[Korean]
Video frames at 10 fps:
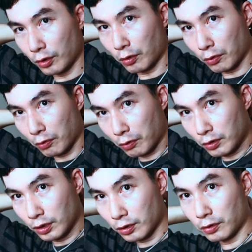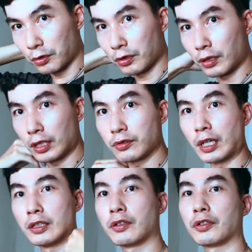더 올려서 조절을 할
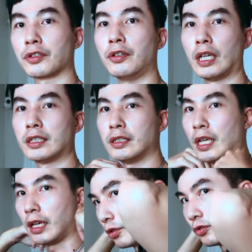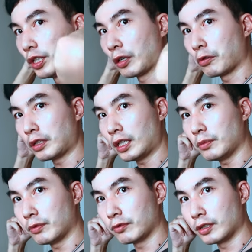수가 있는 거죠. 대신에 뒤에
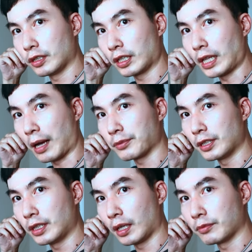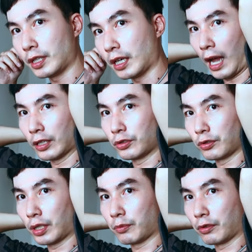꼬다리 부분은 이렇게 남기 때문에
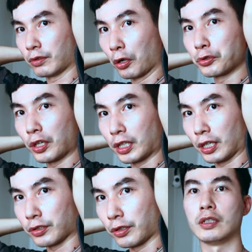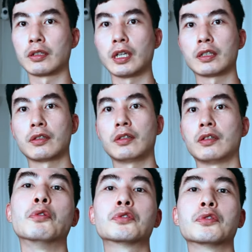안쪽에 뭐 넣어줘야 되겠죠. 이렇게
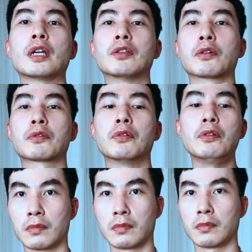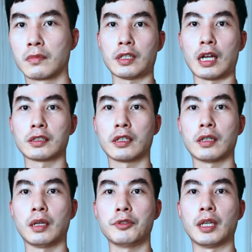해서 옷 속에 넣고
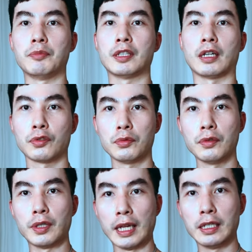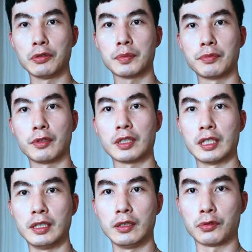장착을 하면 됩니다. 조금 더 내리고 싶으면
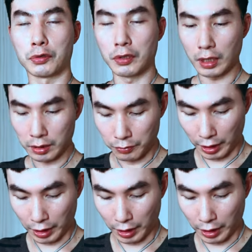길이를 조절하시면